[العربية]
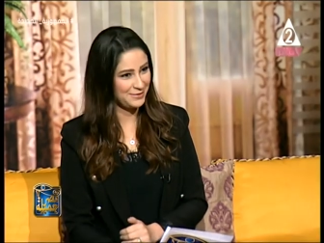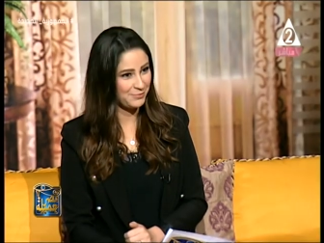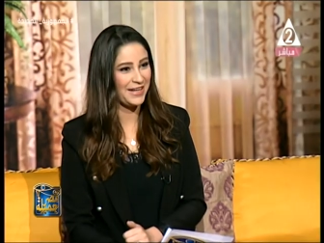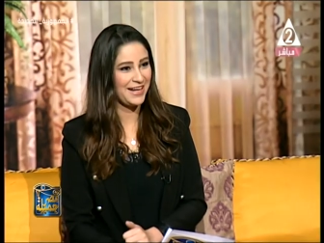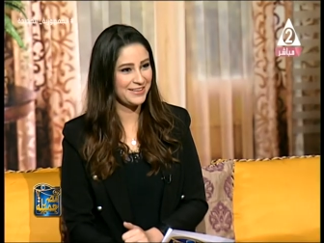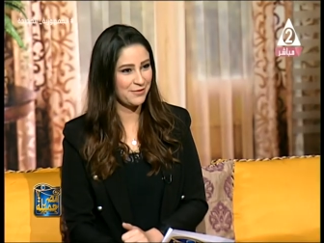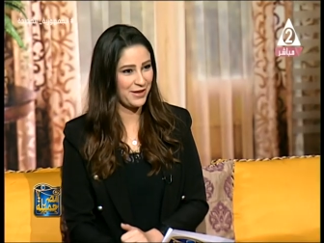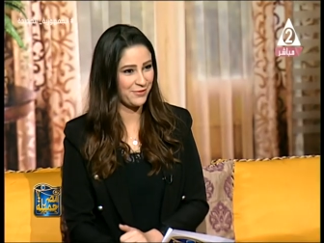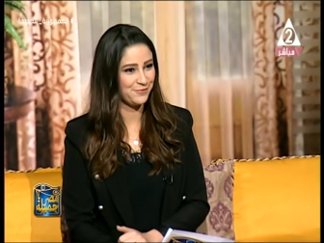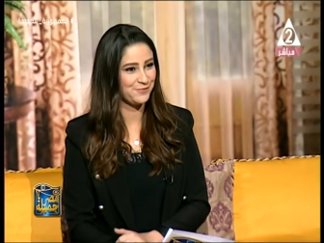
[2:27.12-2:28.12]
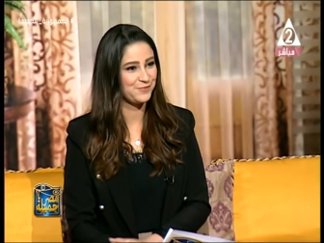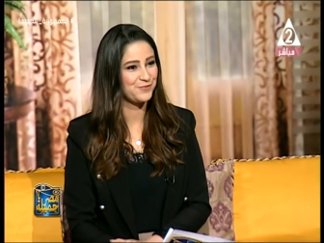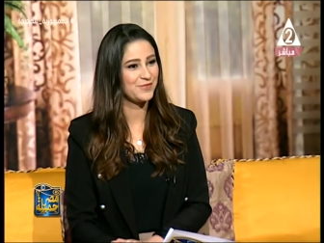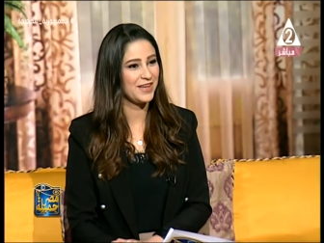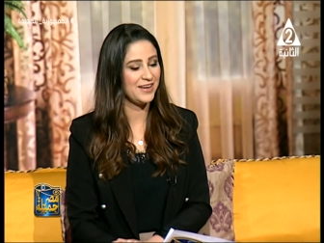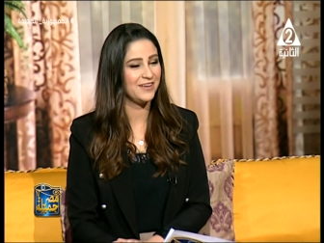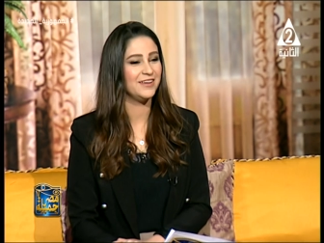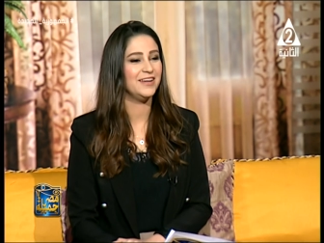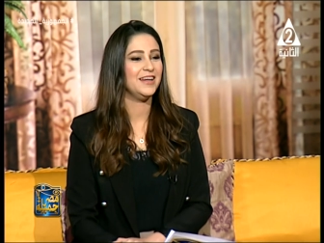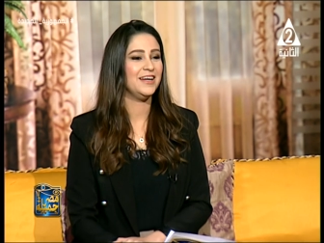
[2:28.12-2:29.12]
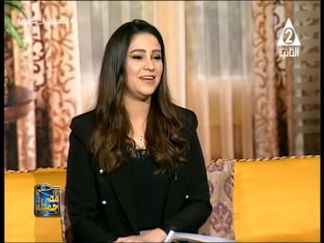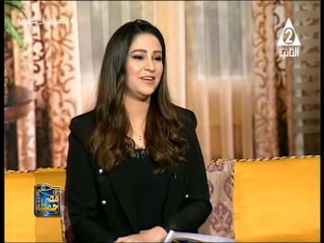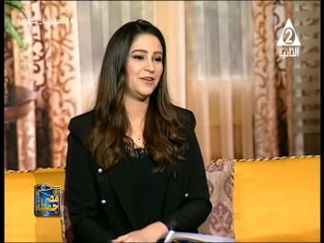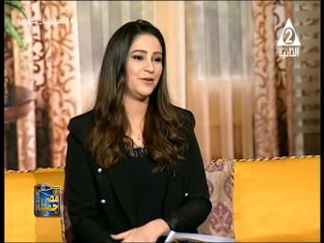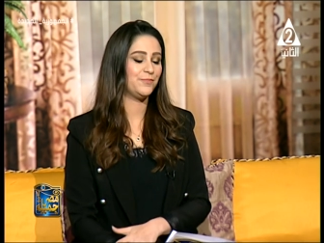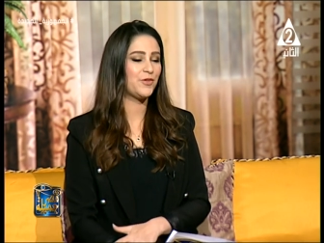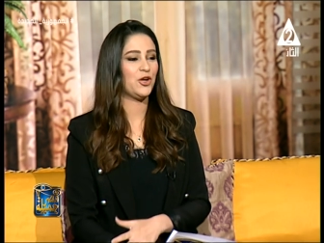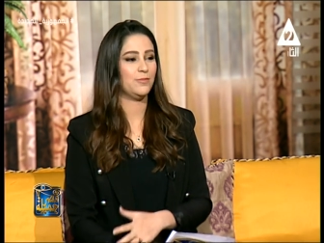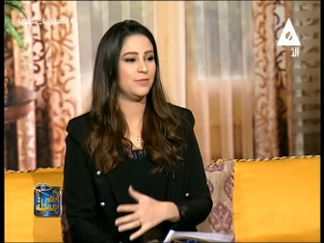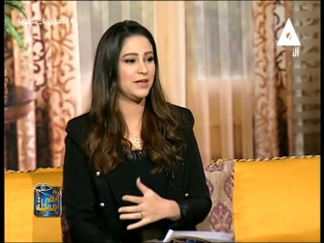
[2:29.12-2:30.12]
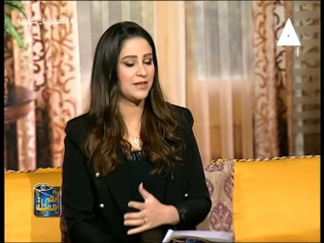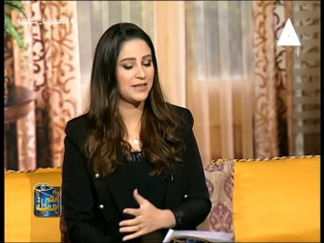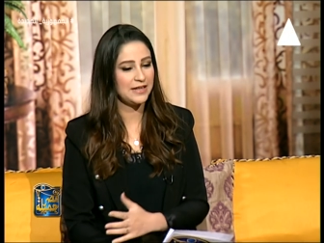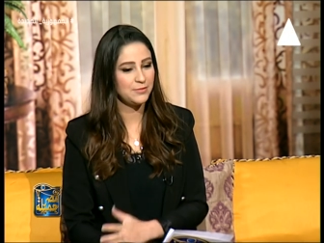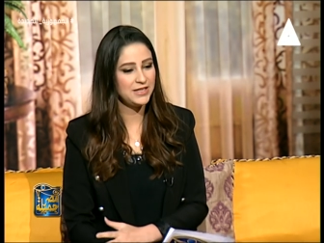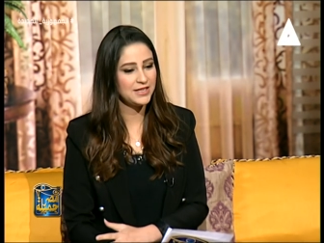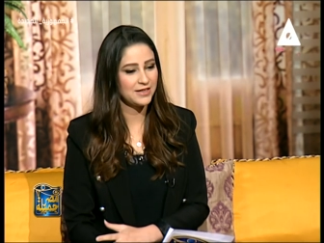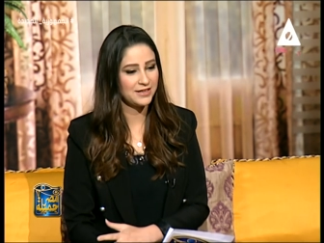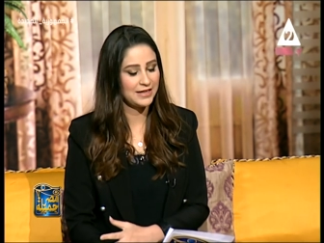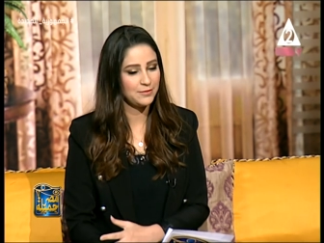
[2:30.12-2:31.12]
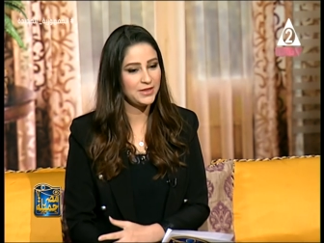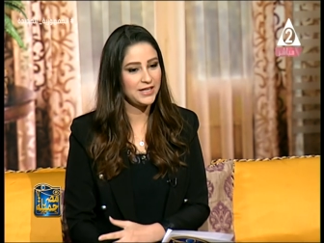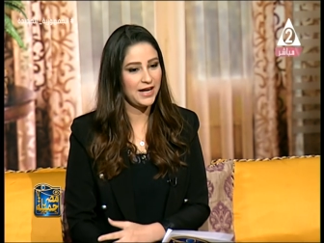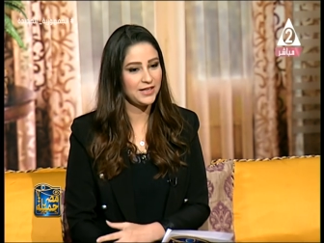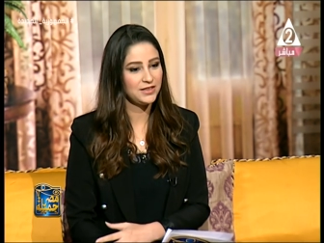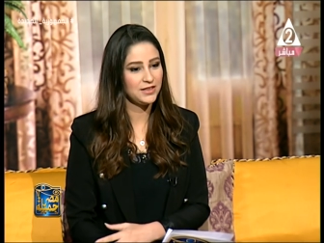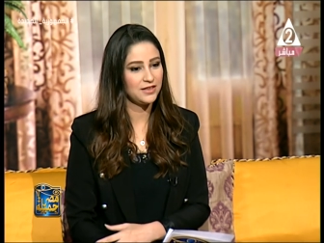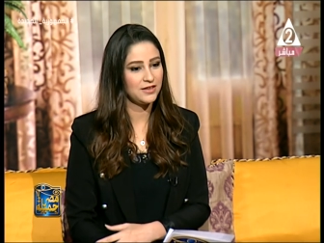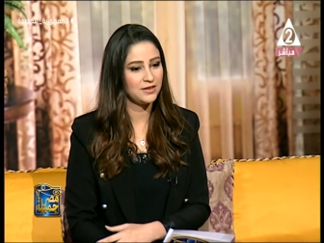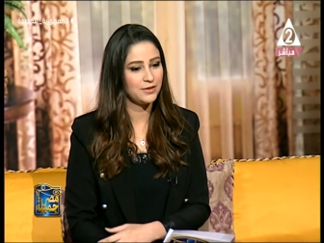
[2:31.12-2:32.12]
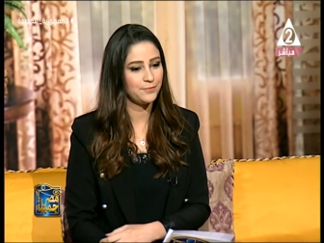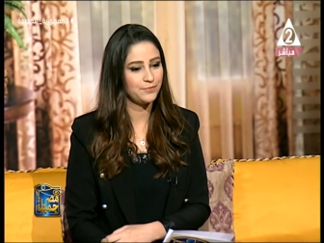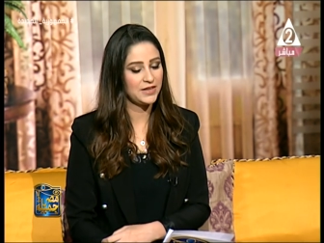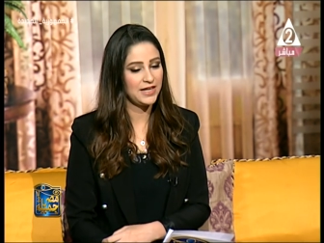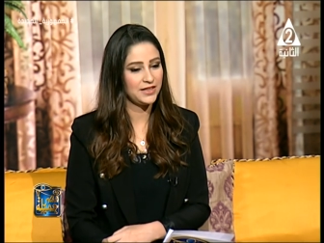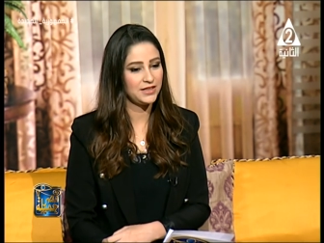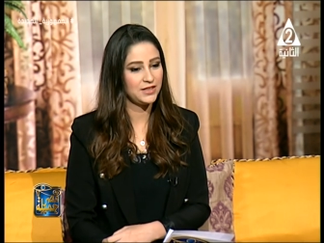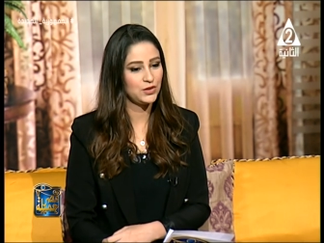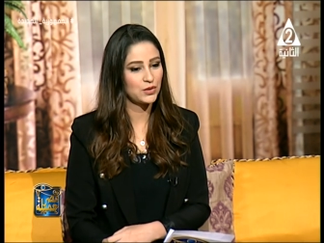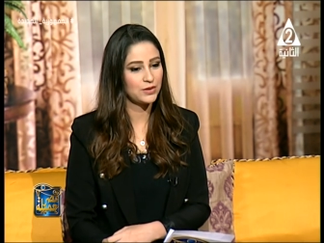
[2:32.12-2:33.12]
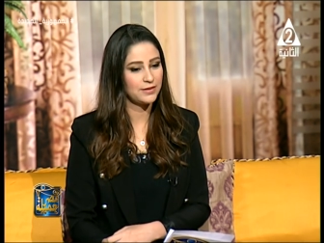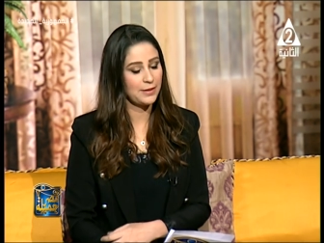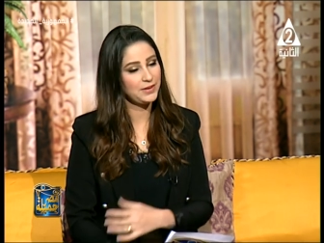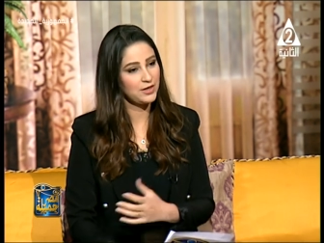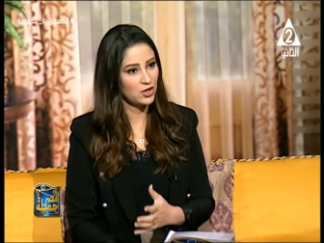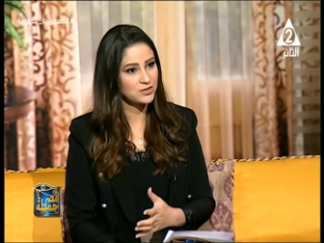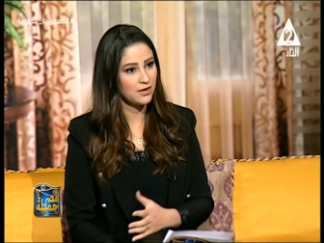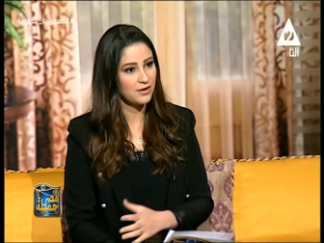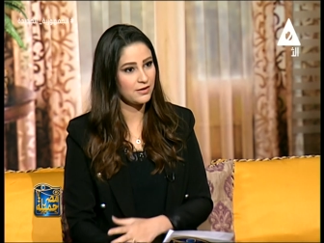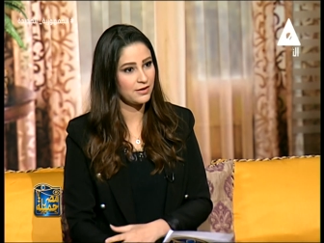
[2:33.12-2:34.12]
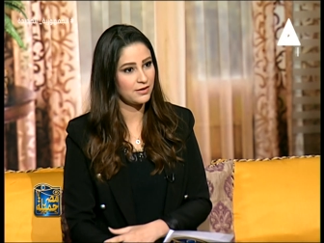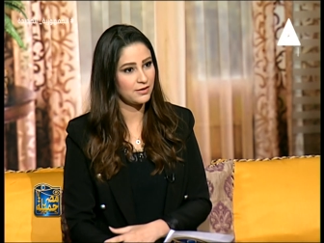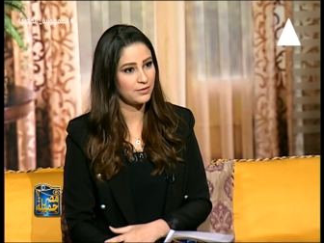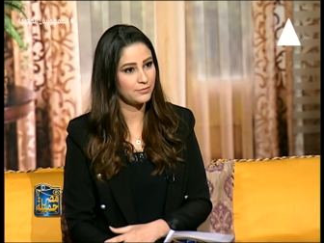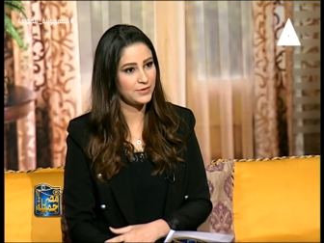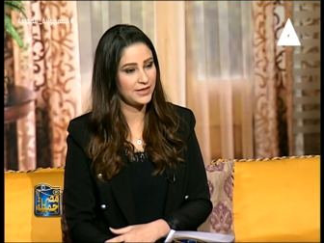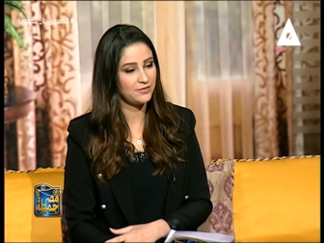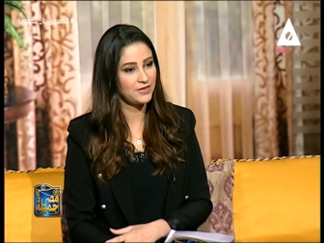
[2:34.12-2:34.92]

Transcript: معناها تمام تمام اه تمام طيب آه، كلميني كلميني عن يعني ان جامعه الازهر آه، يعني